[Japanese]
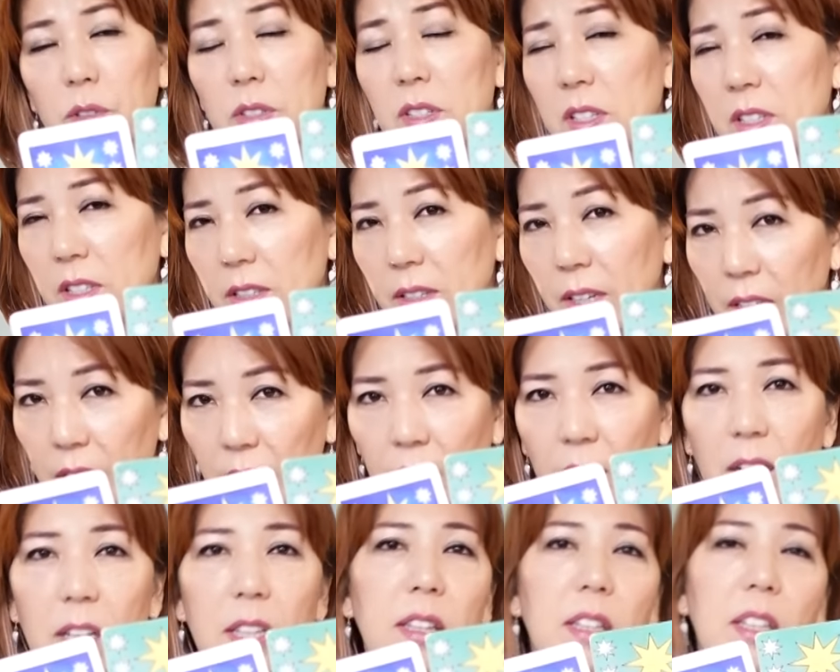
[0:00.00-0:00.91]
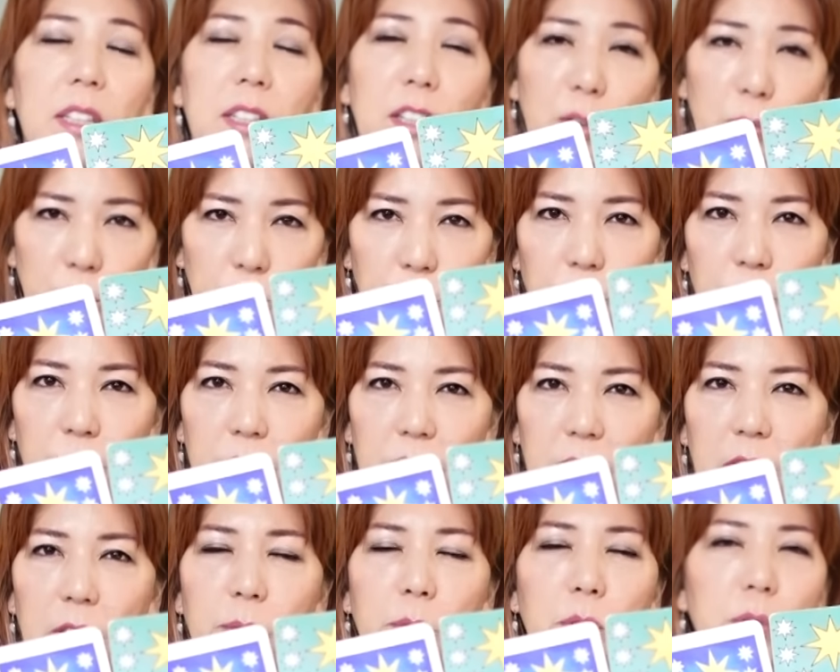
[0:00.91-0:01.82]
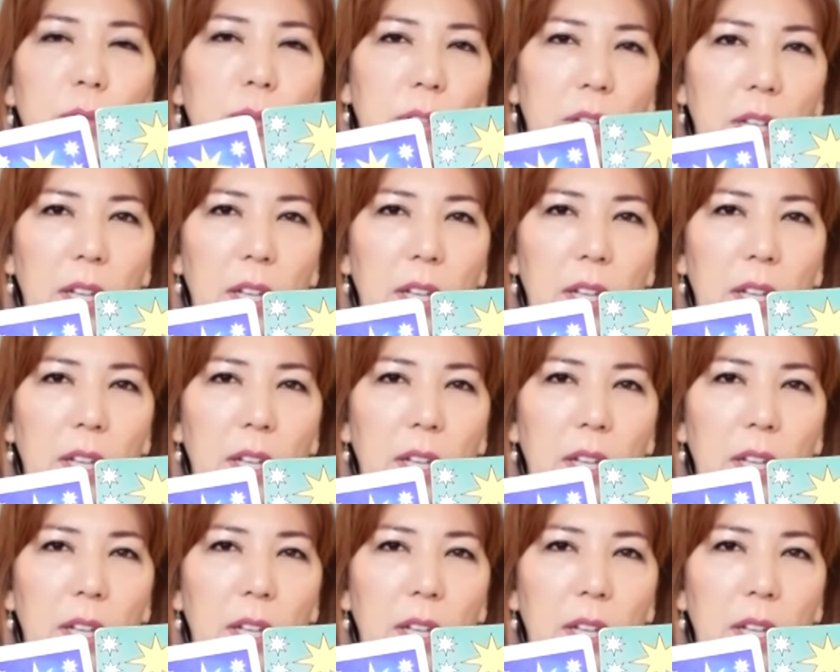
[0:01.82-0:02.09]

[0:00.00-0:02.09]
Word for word: 実は願っていたことっていうもの